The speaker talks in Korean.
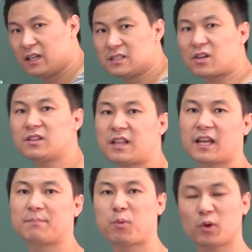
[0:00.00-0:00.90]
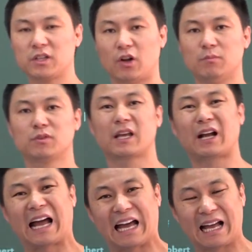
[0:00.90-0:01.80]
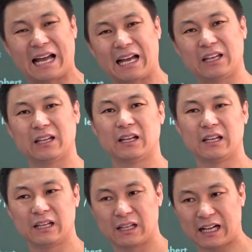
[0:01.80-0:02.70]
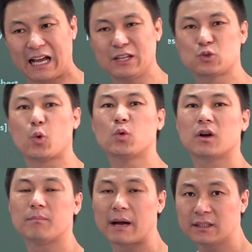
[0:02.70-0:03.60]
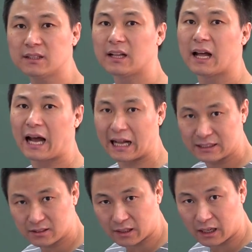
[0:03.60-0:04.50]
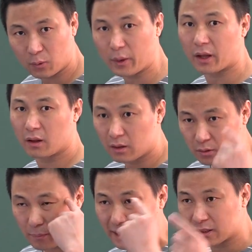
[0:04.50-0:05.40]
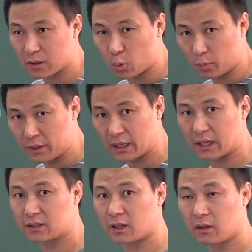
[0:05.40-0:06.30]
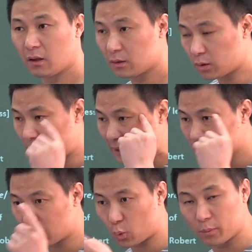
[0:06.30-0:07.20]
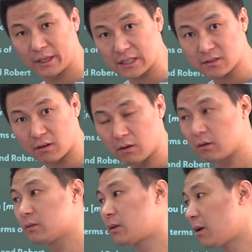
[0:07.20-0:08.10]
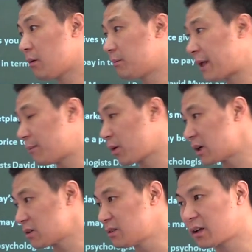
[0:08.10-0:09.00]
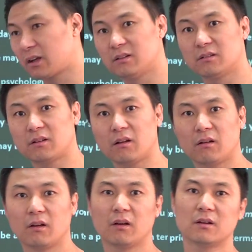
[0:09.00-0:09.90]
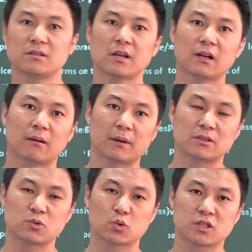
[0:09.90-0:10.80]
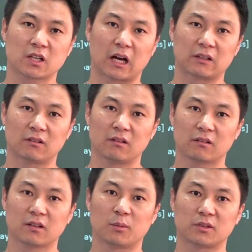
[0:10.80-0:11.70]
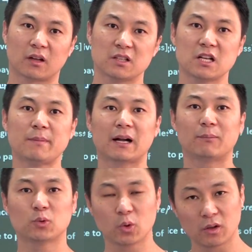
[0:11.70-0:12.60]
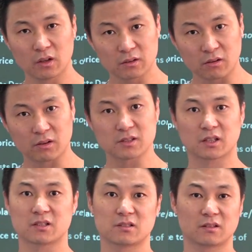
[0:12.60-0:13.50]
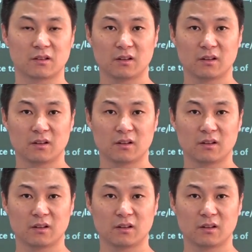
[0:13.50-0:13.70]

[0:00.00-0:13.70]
선택의 폭이 넓은 게 가히, 가히 좋은 것만은 아니더라. 왜? 더 많은 걸 고민해야 돼. 더 많은 걸 고민했어. 근데 내가 뭔가를 선택했는데 생각만치 좋지가 않아. 그럼 어때? 실망감도 더 커지겠지.